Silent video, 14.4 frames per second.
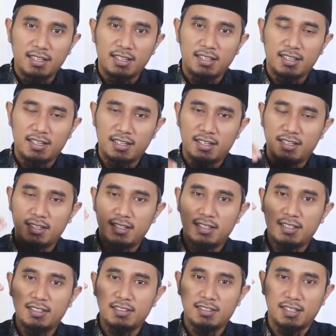ya
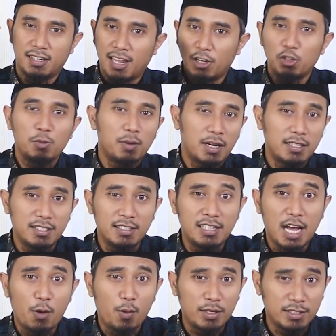selalu merasa
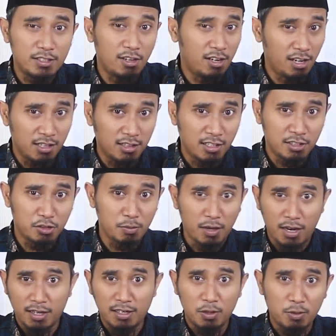diawasi oleh Allah
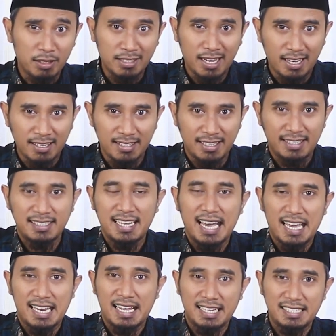Subhanahu wa taala nah ini
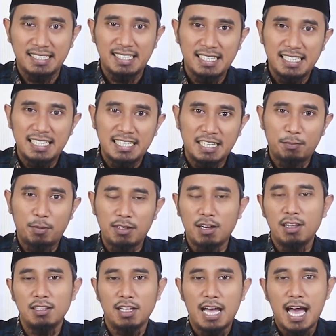akhlak
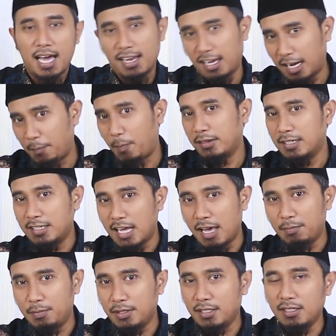kepada Allah akhlak kepada
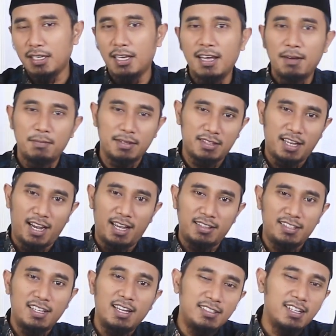nabi
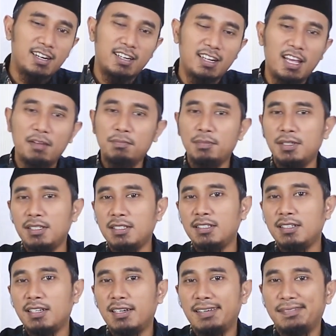mentaati ajaran
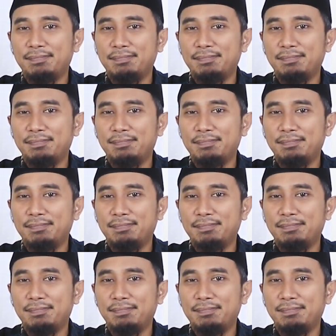nabi